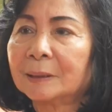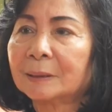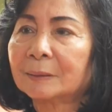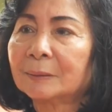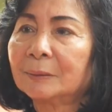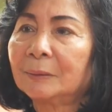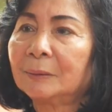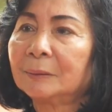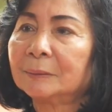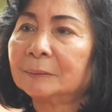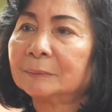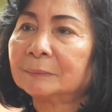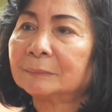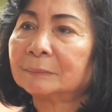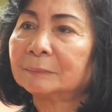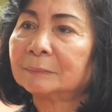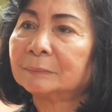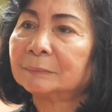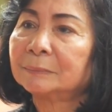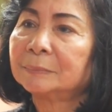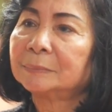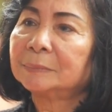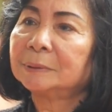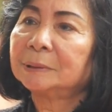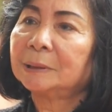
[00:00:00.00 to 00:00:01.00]
แต่ก่อน
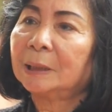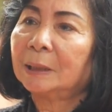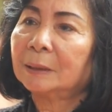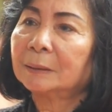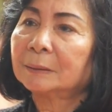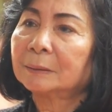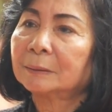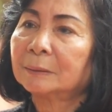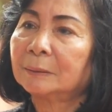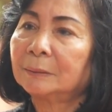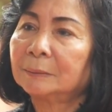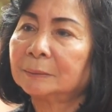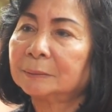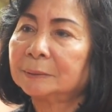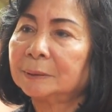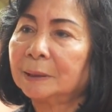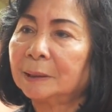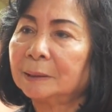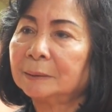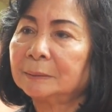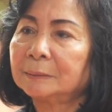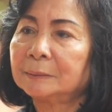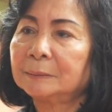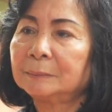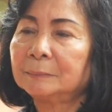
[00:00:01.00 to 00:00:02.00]
ช่างเขาจะ
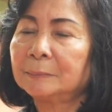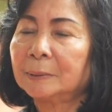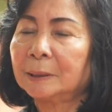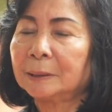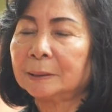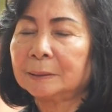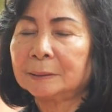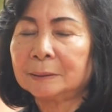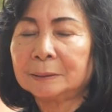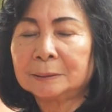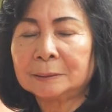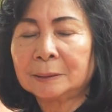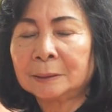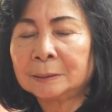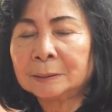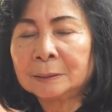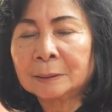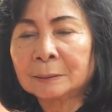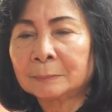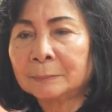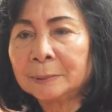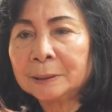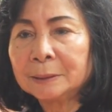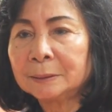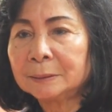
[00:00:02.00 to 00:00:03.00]
ให้รื้อใหม่ ดิฉัน
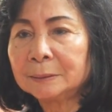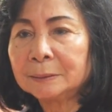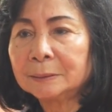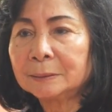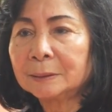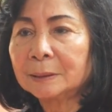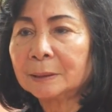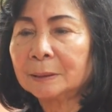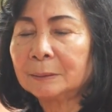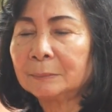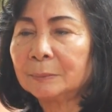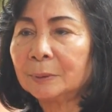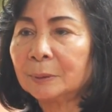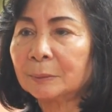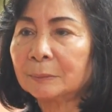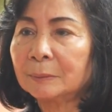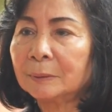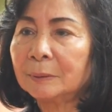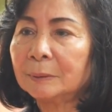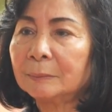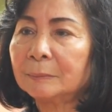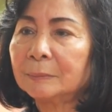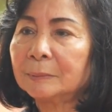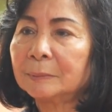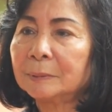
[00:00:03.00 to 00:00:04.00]
ยังไม่รื้อค่ะบอก
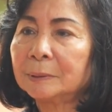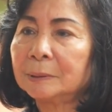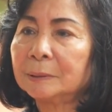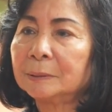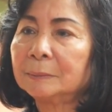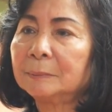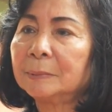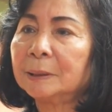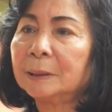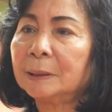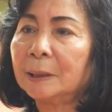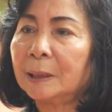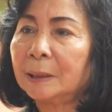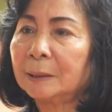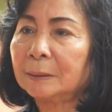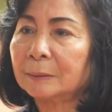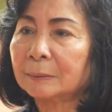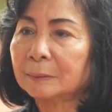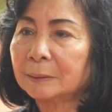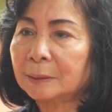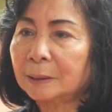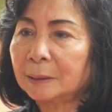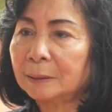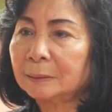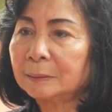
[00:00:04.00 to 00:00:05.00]
ว่ารื้อไม่ได้ห
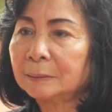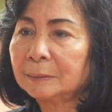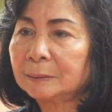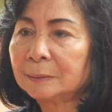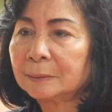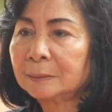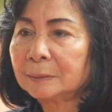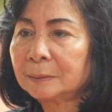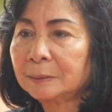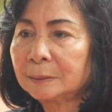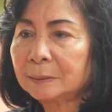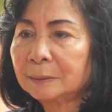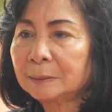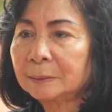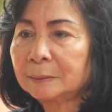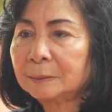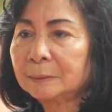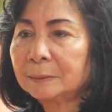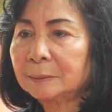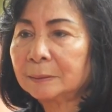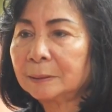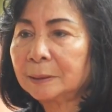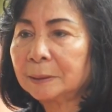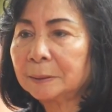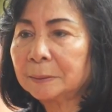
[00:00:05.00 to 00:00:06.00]
รอกค่ะ
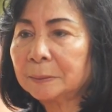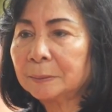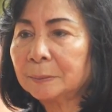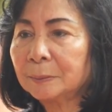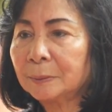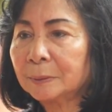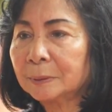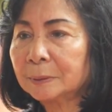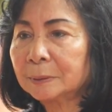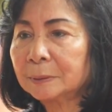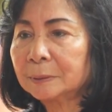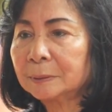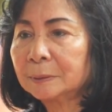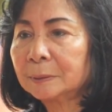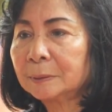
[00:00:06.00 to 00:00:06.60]
ในหลวง